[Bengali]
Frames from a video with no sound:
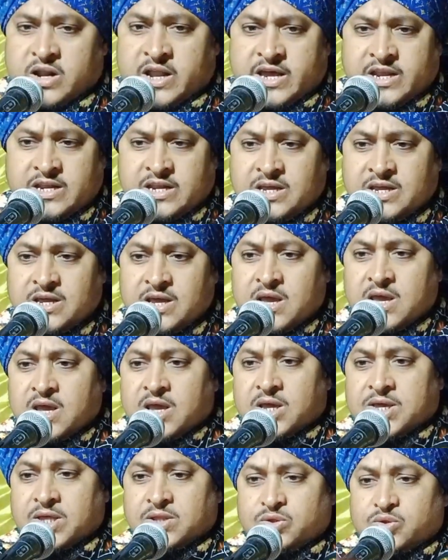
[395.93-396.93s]
খবর নেয়নি
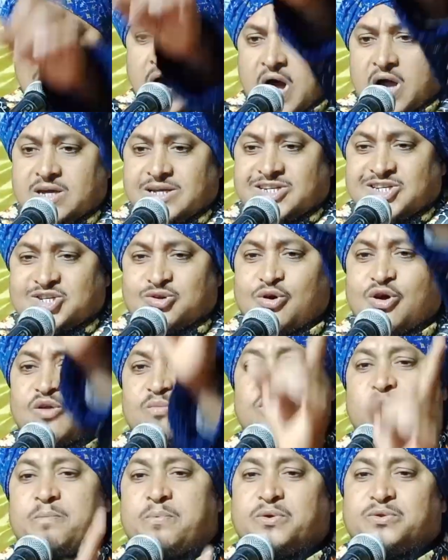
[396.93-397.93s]
কিন্তু আগে
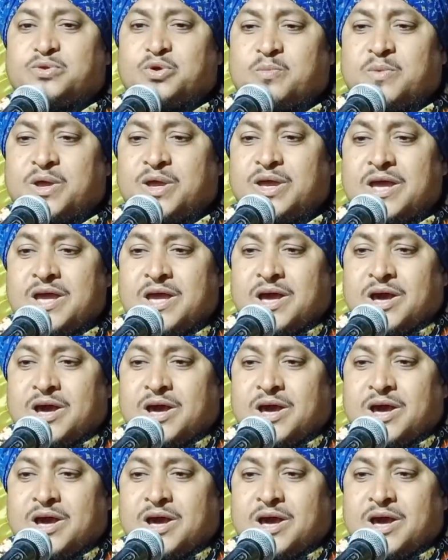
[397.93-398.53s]
সর্বপ্রথমে